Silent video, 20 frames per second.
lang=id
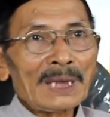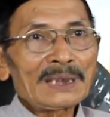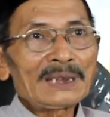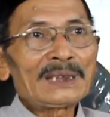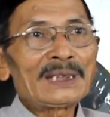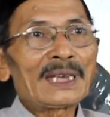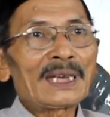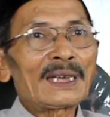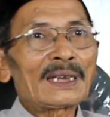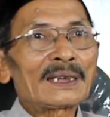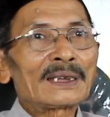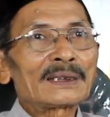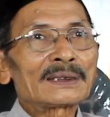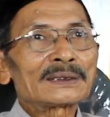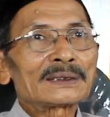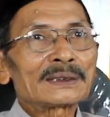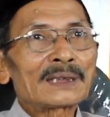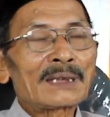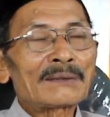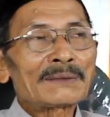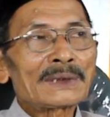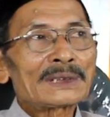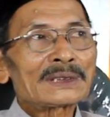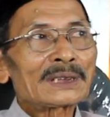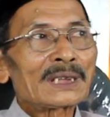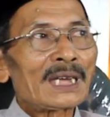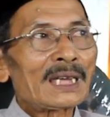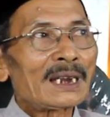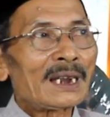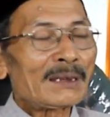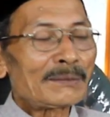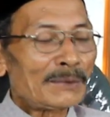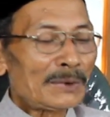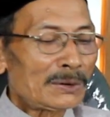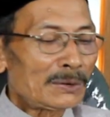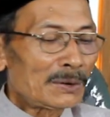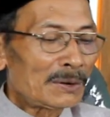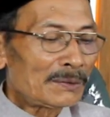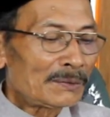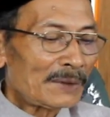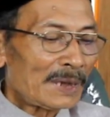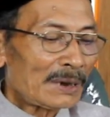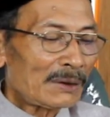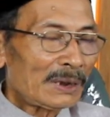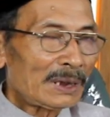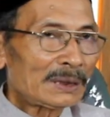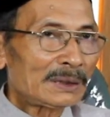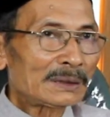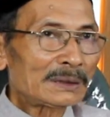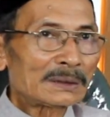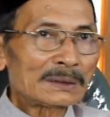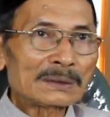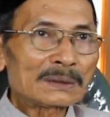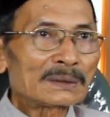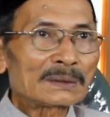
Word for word: memang iya sampai sekarang pun hukum paroid